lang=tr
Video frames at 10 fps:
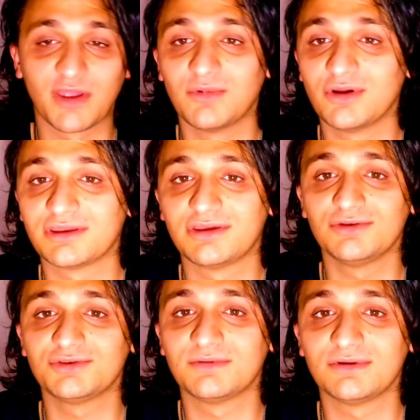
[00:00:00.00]
Ama o
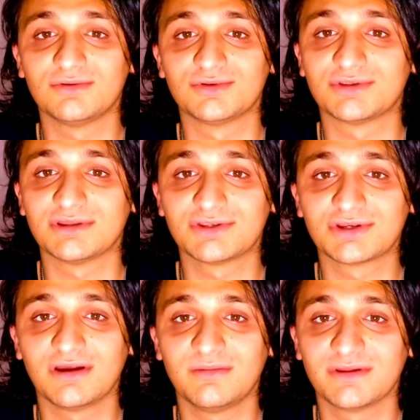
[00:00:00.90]
200 binin üstüne
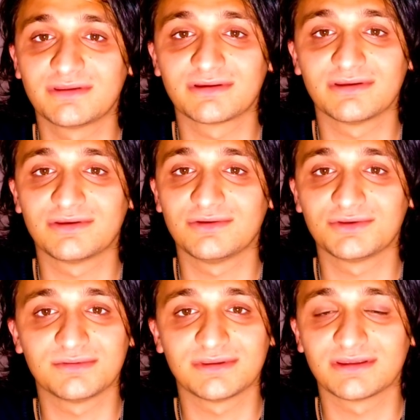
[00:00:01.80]
çıkamadık.
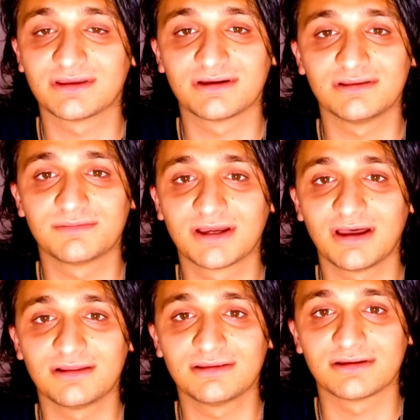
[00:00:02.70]
200 binde takılıp
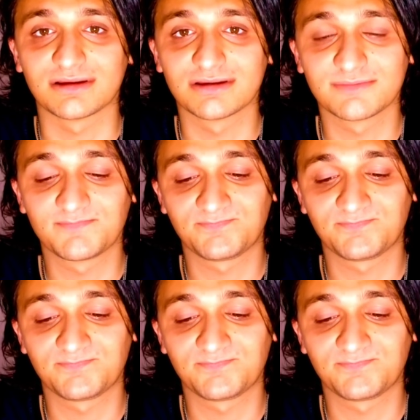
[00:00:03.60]
kaldık.